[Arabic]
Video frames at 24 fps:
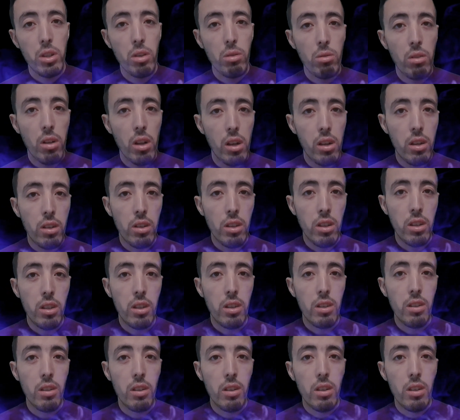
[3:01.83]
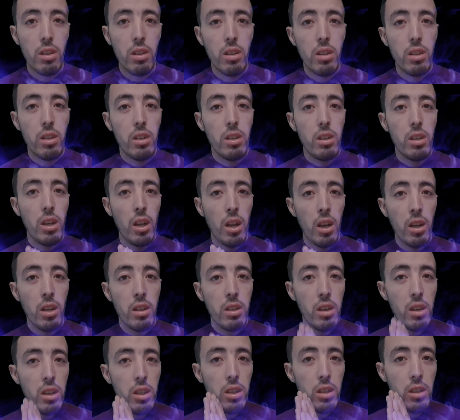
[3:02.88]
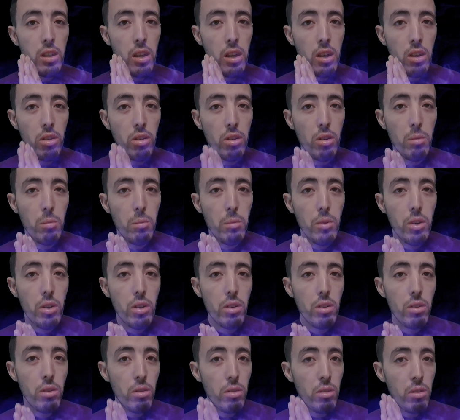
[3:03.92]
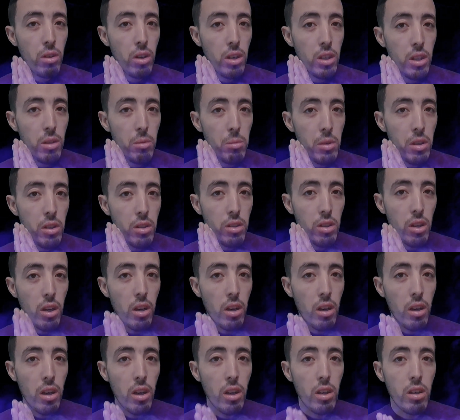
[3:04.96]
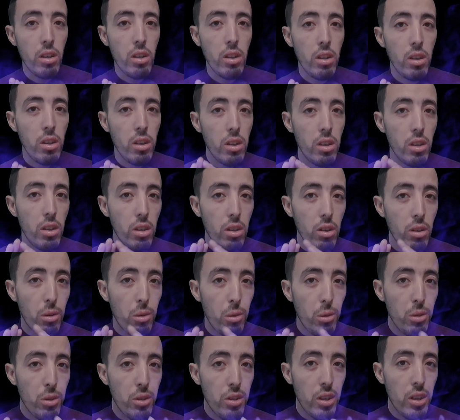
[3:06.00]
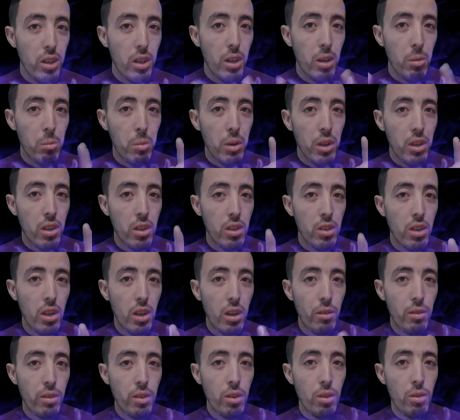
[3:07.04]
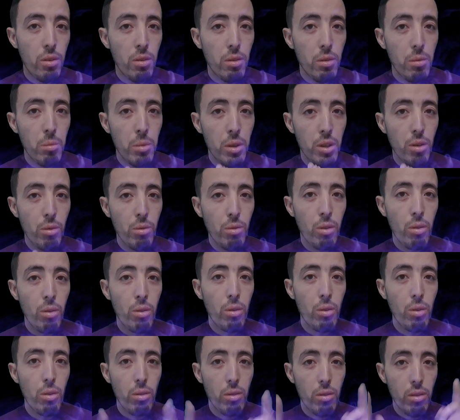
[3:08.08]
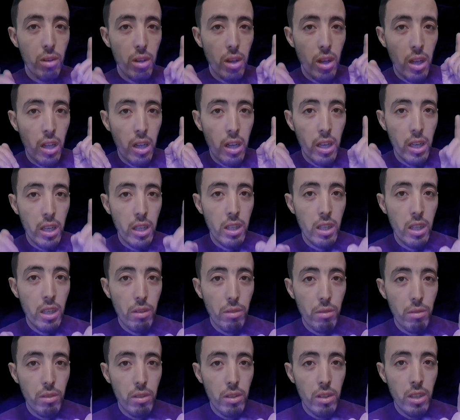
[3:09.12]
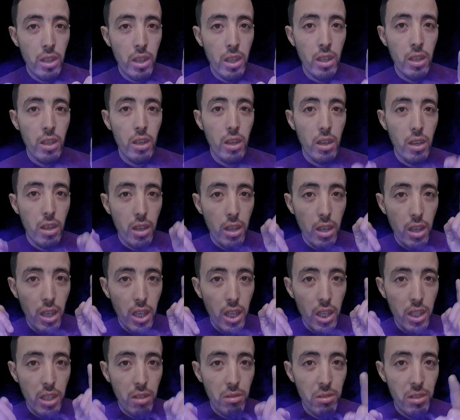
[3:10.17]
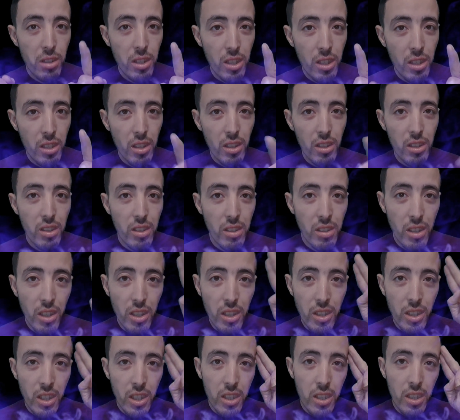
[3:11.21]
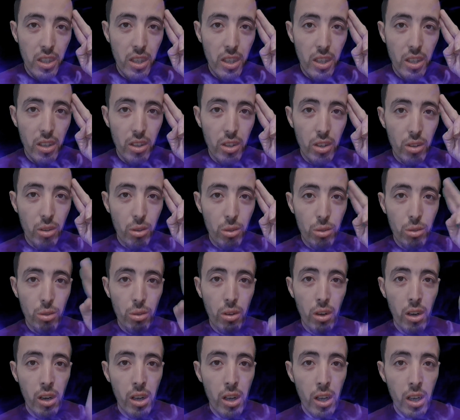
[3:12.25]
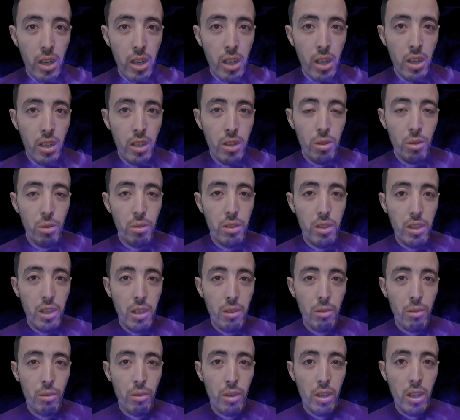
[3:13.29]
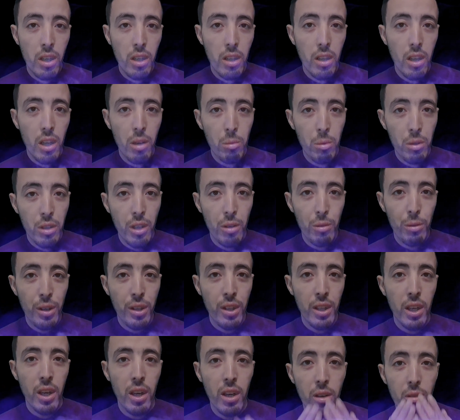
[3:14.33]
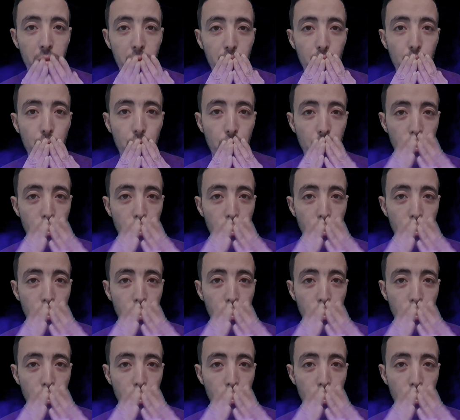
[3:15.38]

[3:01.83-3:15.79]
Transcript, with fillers: باش يوصلك الجديد يلا تحياتي لكم وكنتمنى ان شاء الله كلشي يبارطاجي هذا الفيديو باش نوصلوا للهدف ديالنا للهدف ديالنا تحياتي وشكرا لعائله حسي تي في واحد المتواضعه